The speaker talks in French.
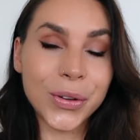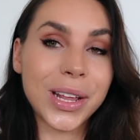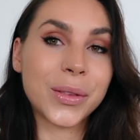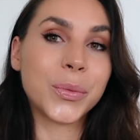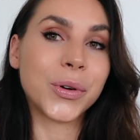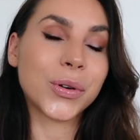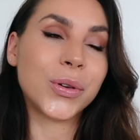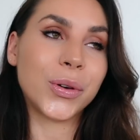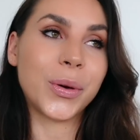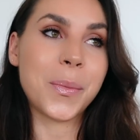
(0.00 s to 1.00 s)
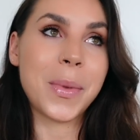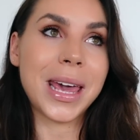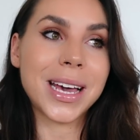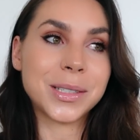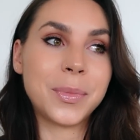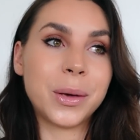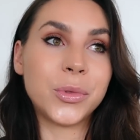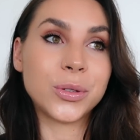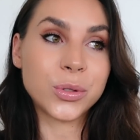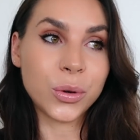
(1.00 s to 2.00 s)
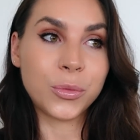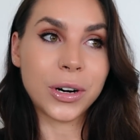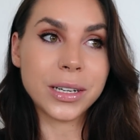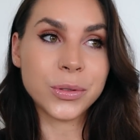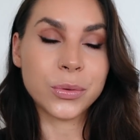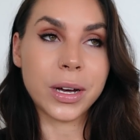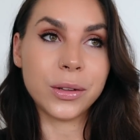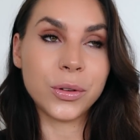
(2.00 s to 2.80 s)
honnêtement que mes SPM de ce mois soient